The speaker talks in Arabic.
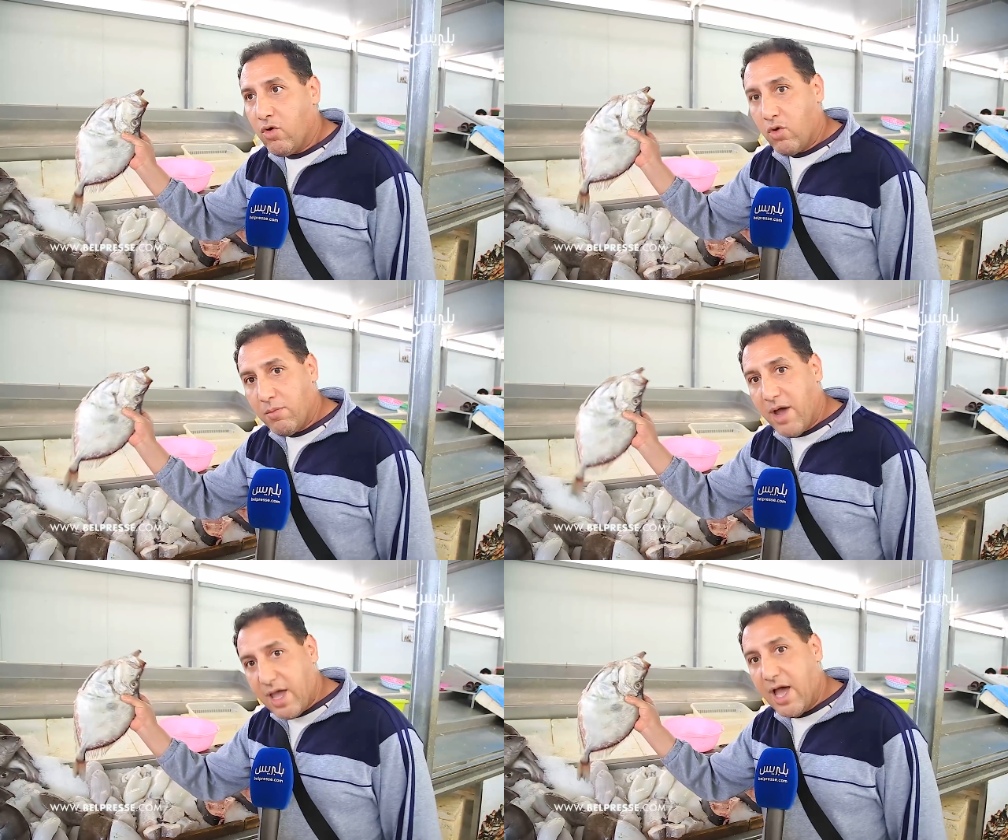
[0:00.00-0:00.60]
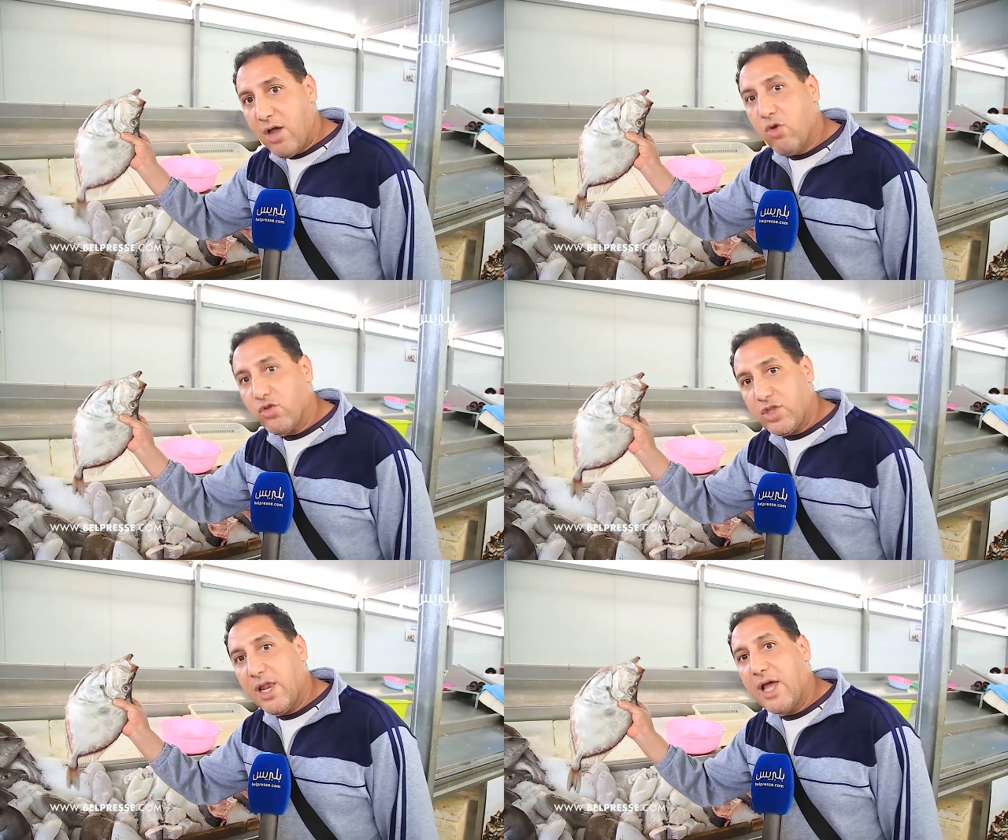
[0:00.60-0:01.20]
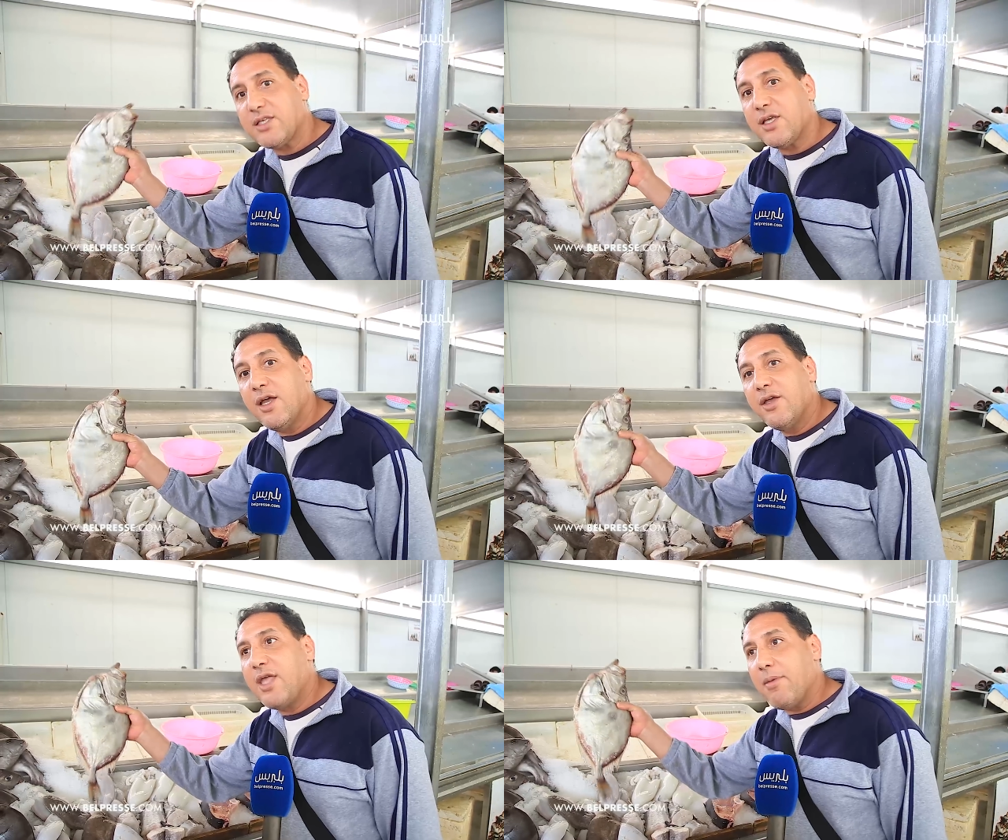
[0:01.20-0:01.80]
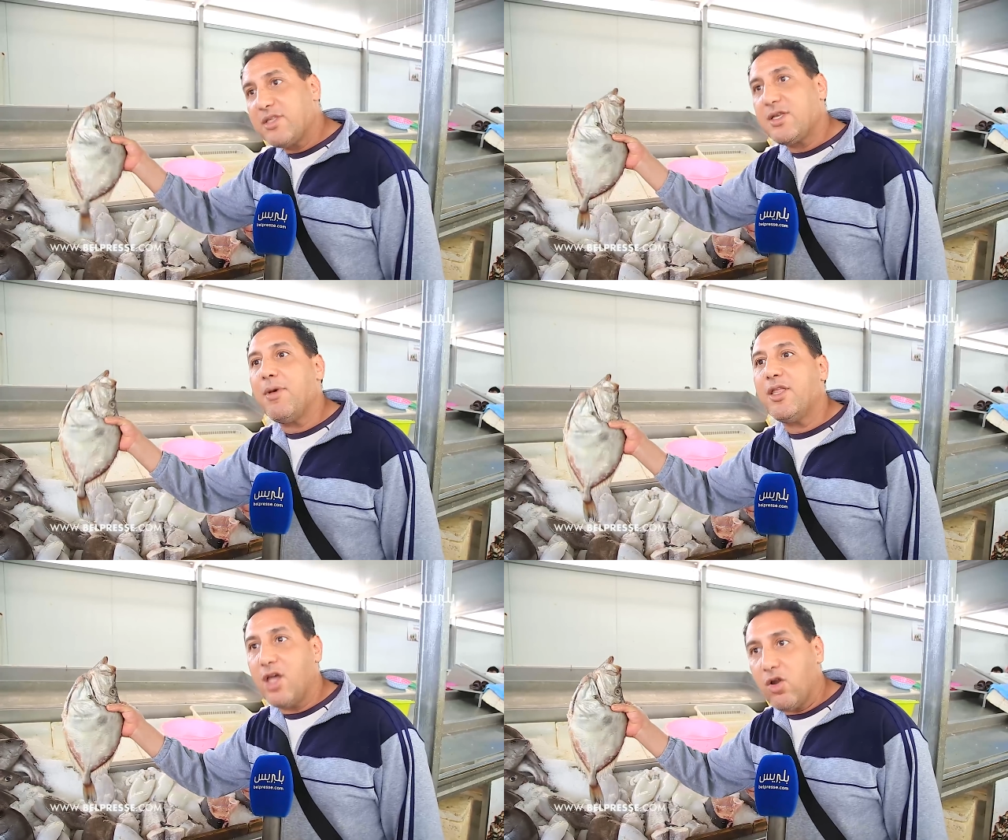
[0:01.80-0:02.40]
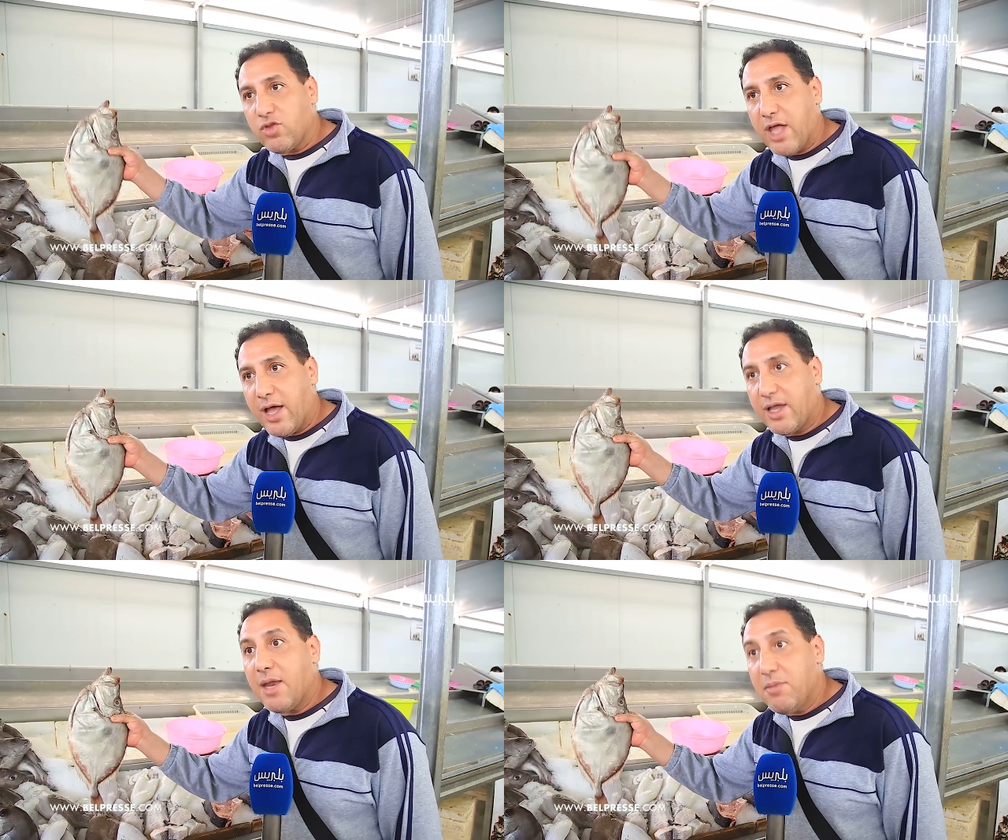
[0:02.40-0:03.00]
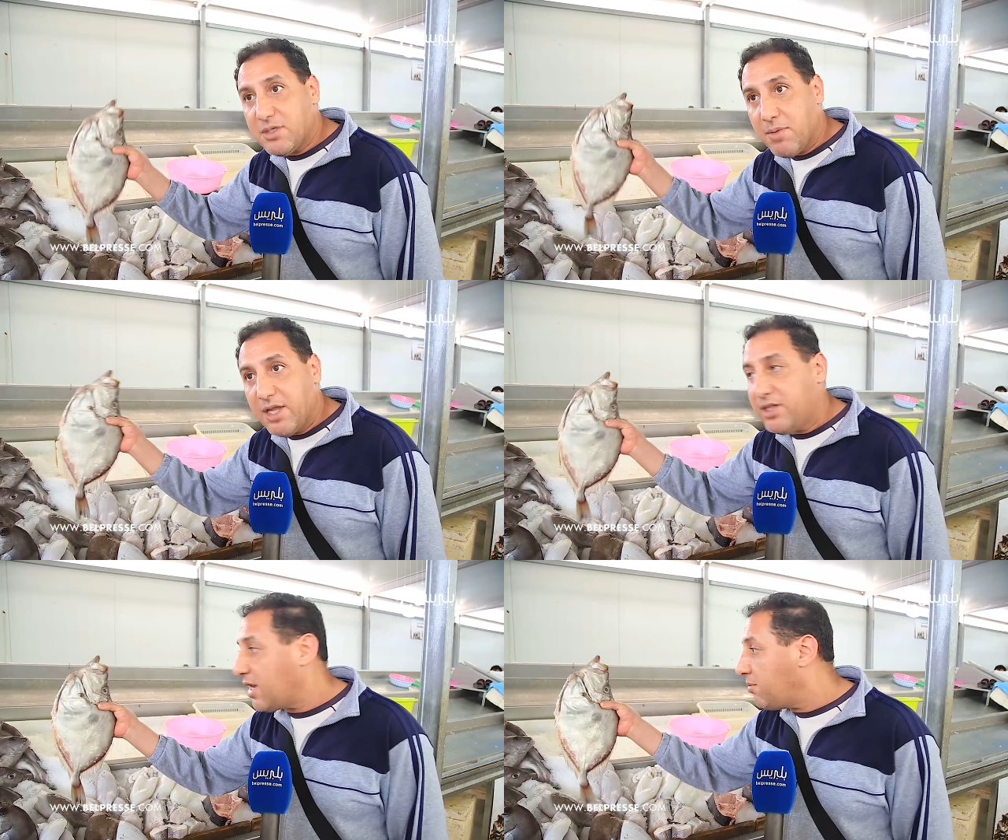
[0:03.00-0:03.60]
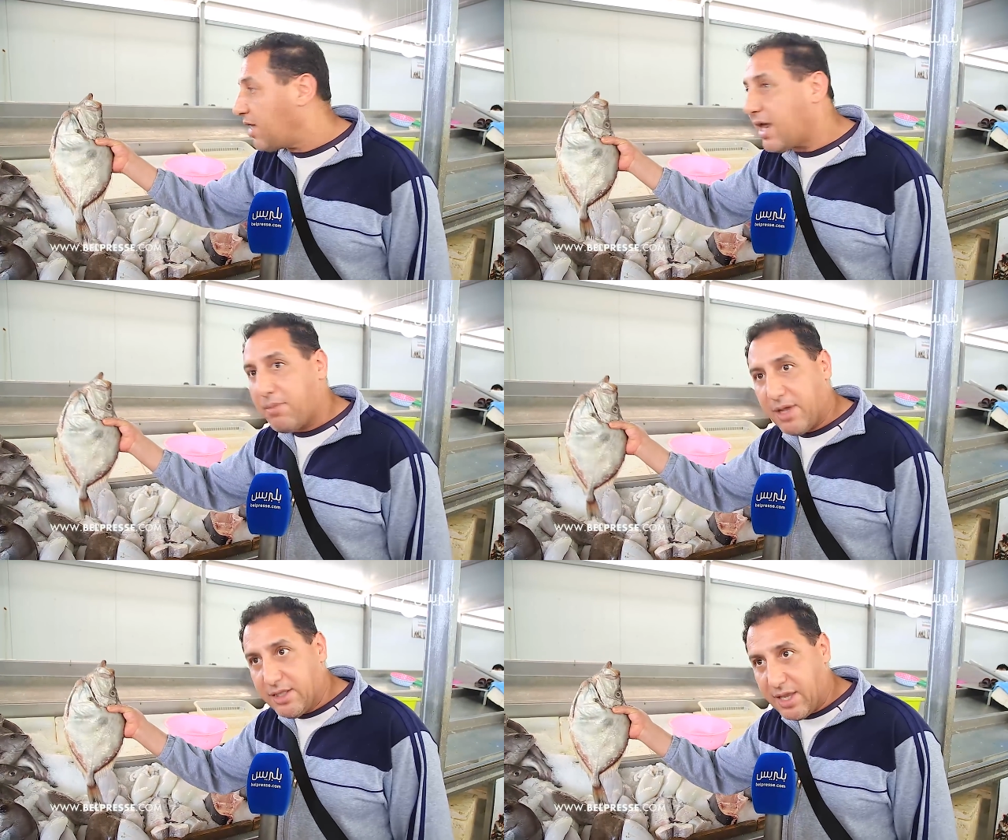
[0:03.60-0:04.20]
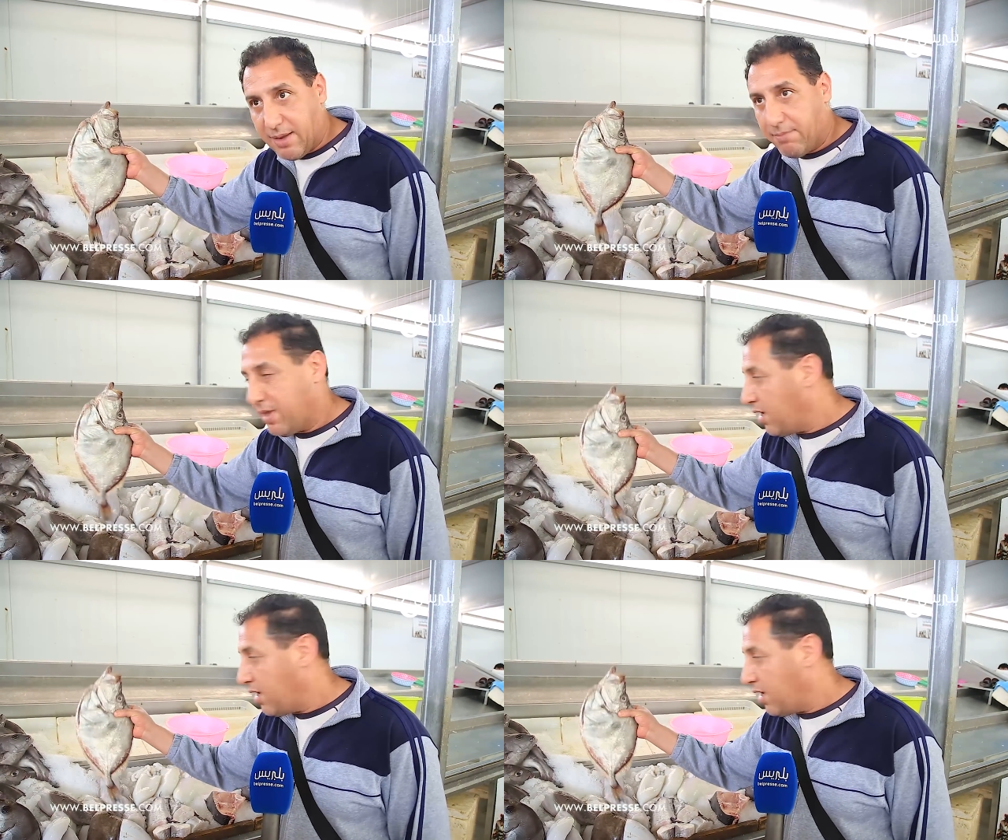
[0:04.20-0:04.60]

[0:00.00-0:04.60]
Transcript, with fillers: والمقاهي والاوتيلات دابا الثمن ديالو طاح كان من 80 درهم ديال 40 درهم